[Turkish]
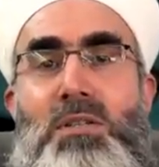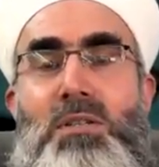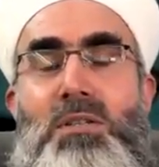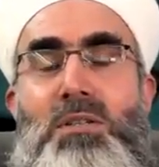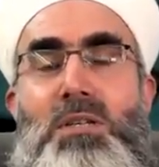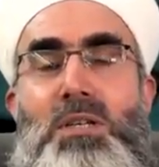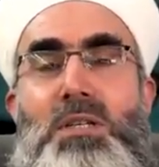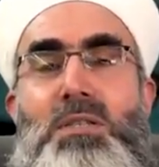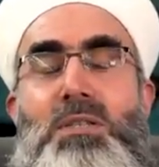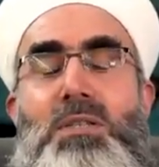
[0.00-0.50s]

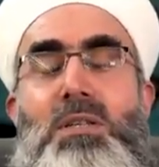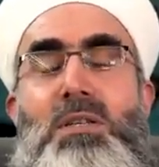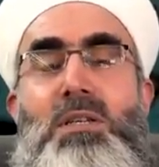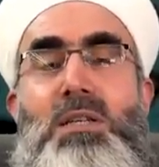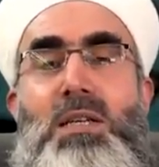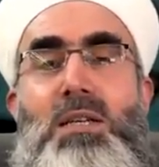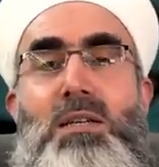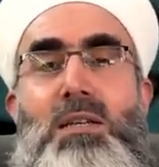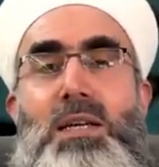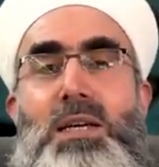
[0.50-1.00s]

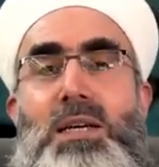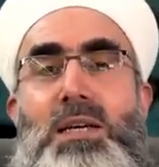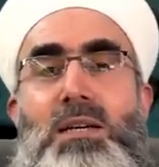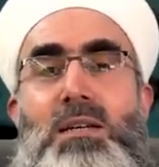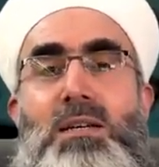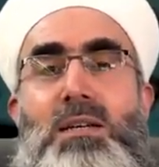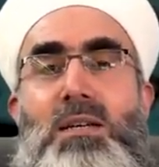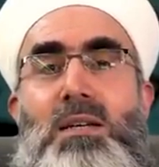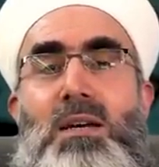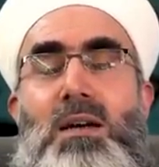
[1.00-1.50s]
kesinlikle
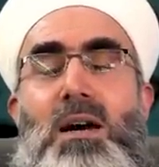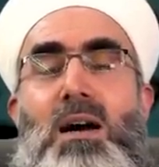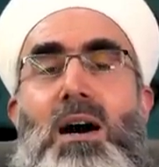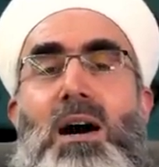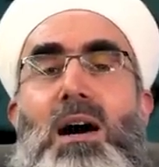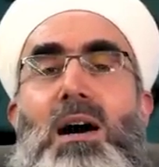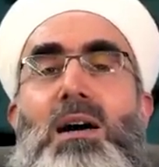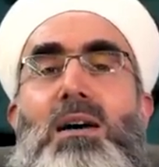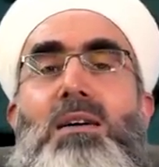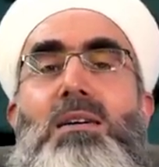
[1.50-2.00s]

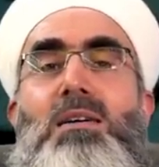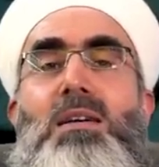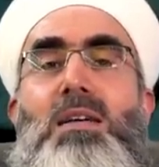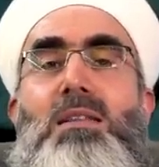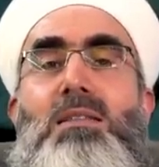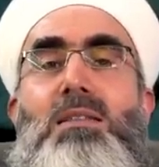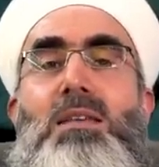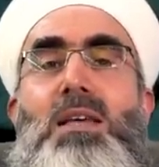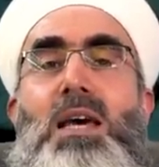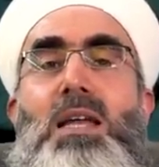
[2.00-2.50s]

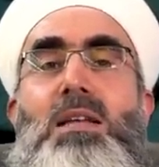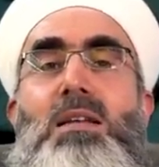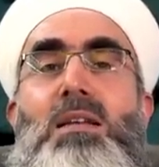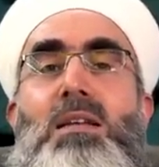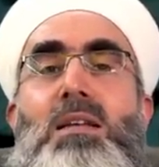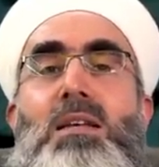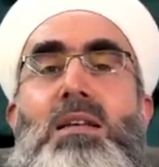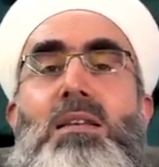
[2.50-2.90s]
ahiretten